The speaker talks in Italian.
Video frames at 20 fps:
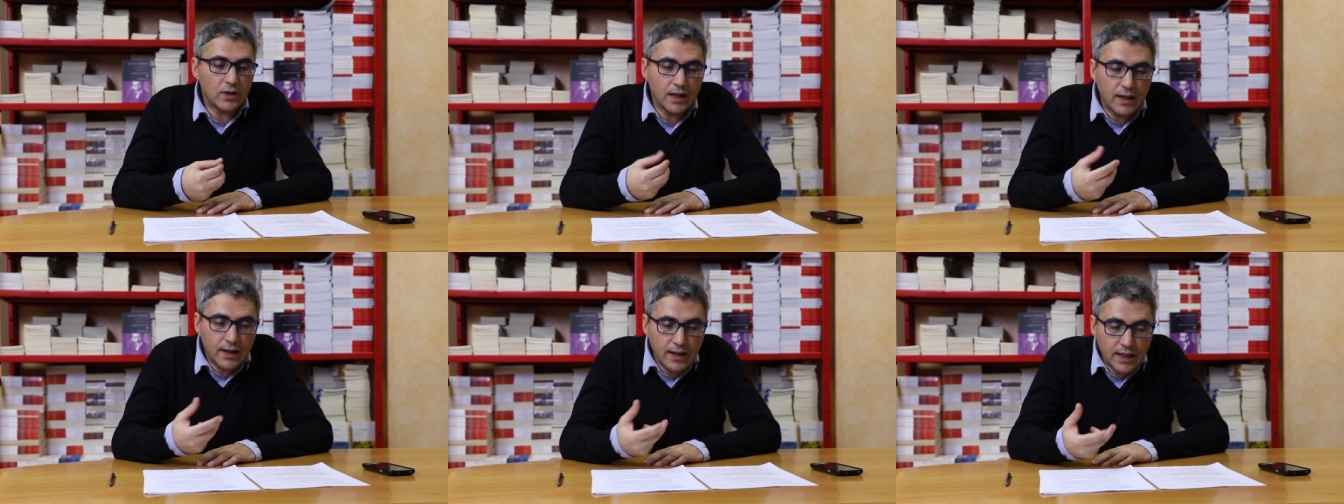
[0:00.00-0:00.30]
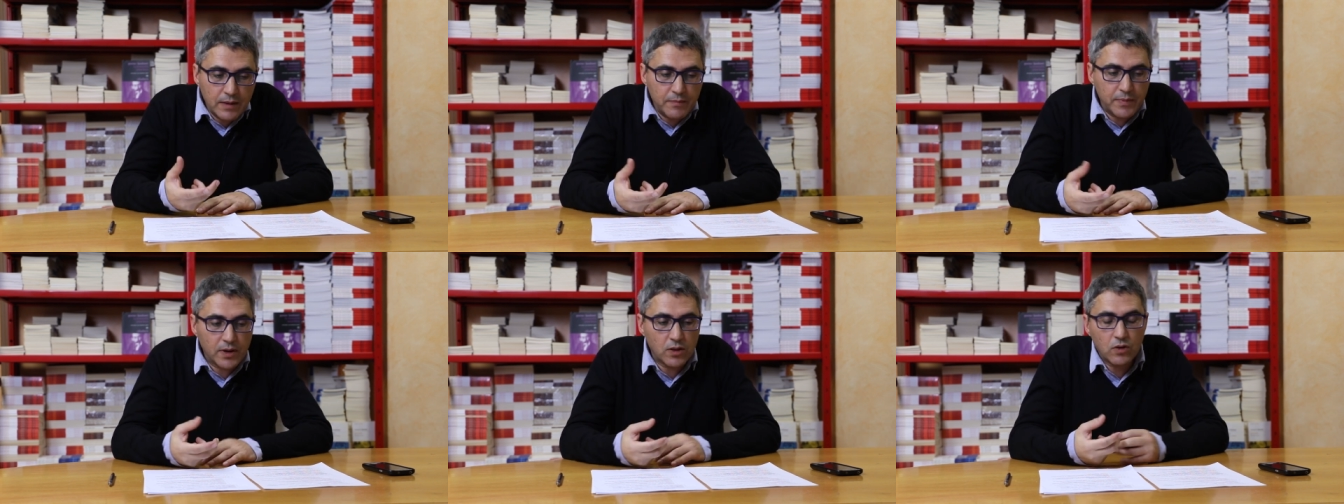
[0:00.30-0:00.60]
il
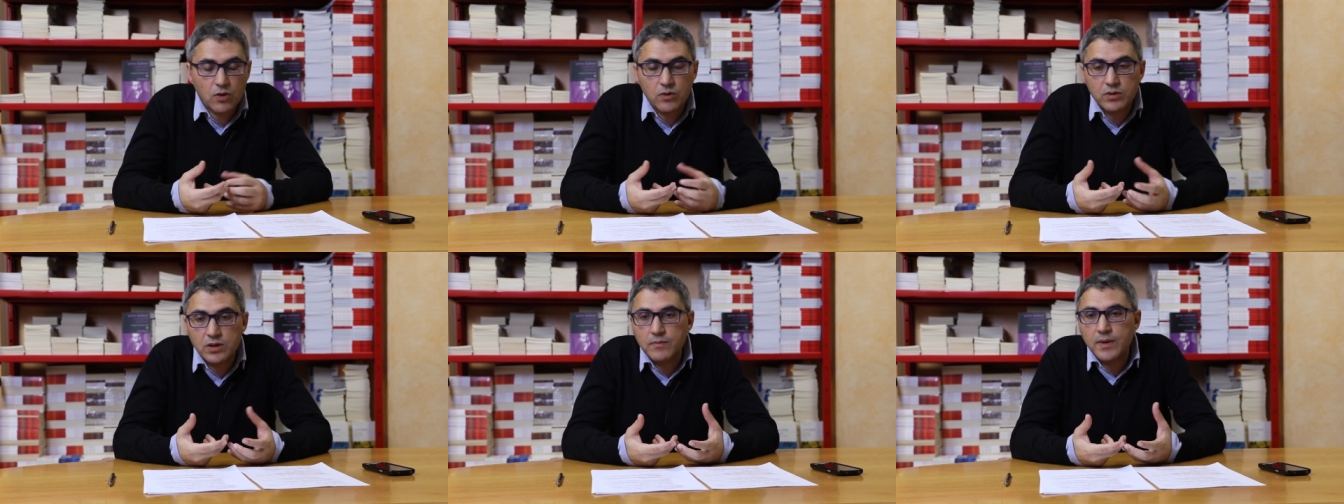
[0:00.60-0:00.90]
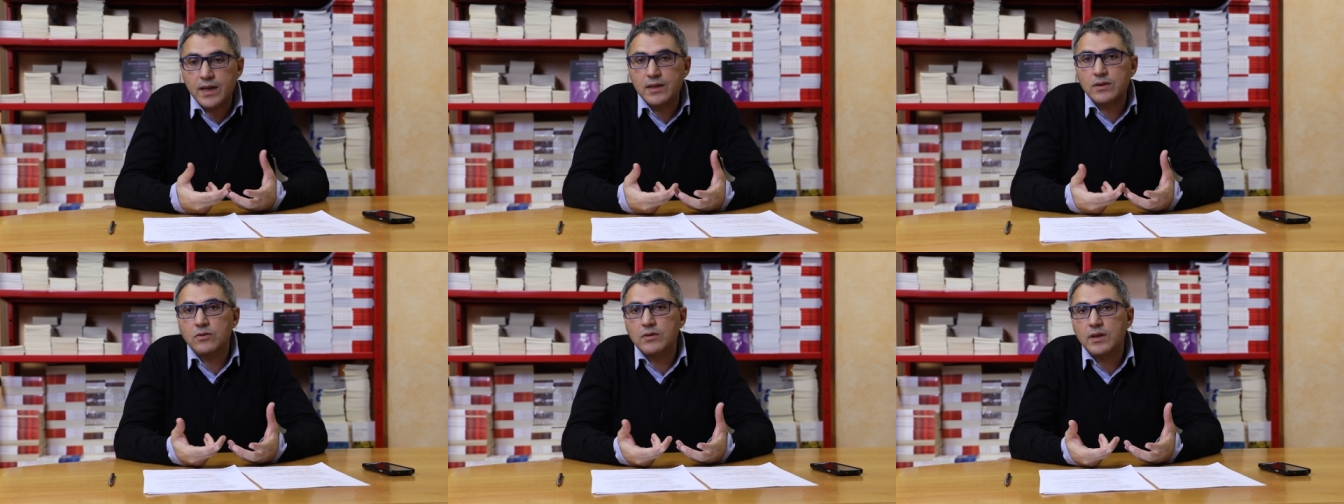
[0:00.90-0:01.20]
libero
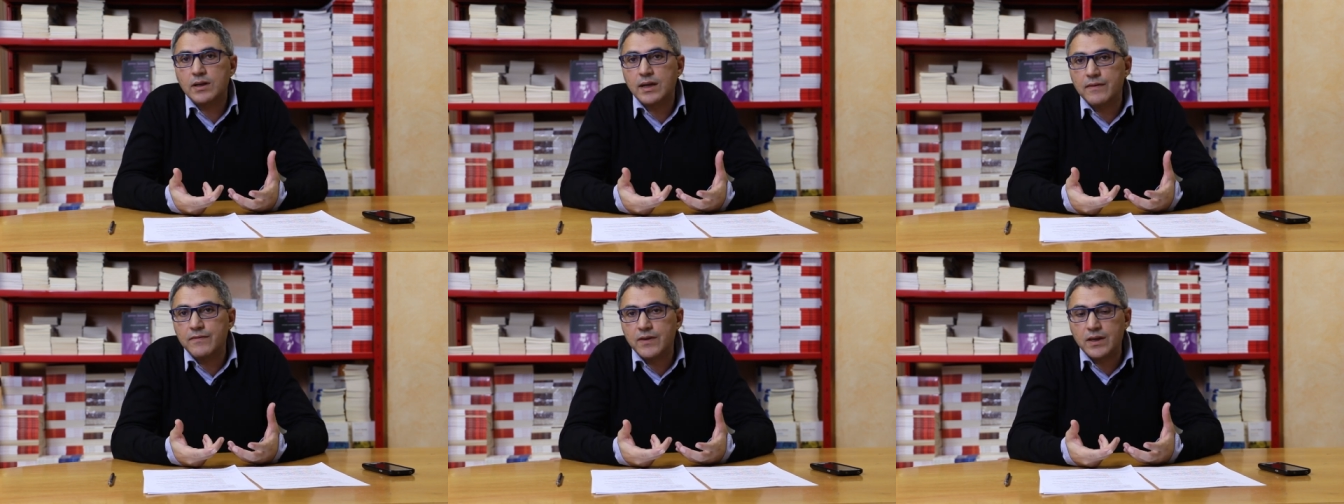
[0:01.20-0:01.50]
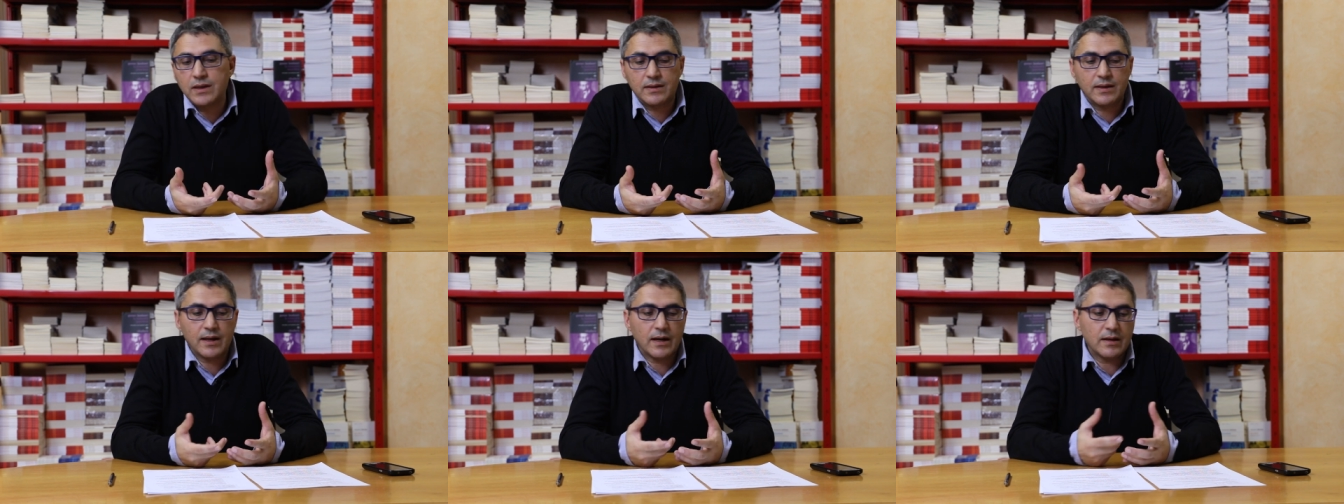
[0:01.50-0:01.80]
godimento della
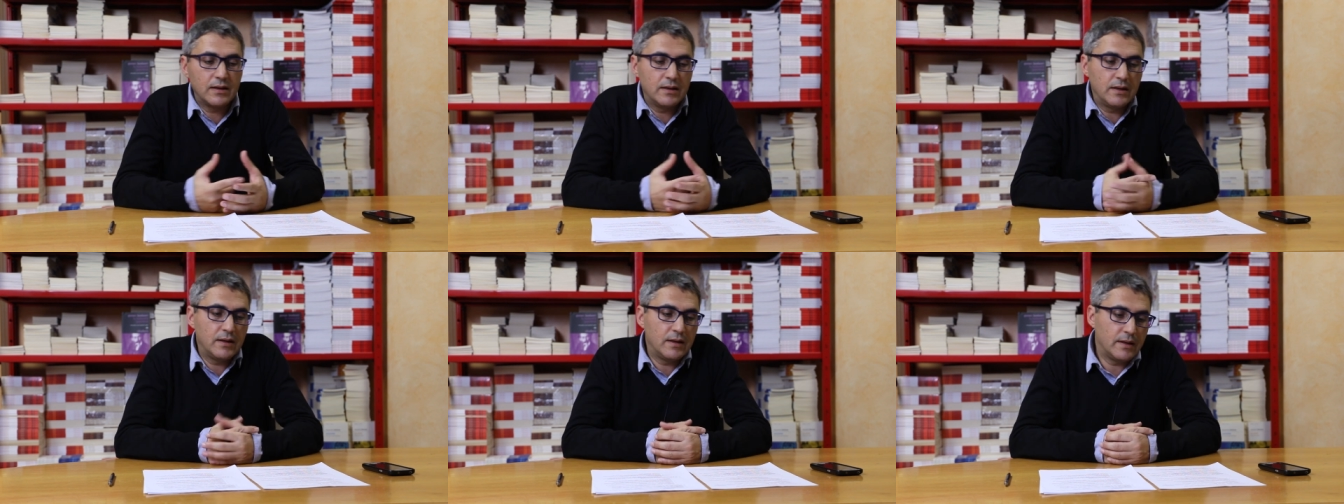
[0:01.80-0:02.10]
vita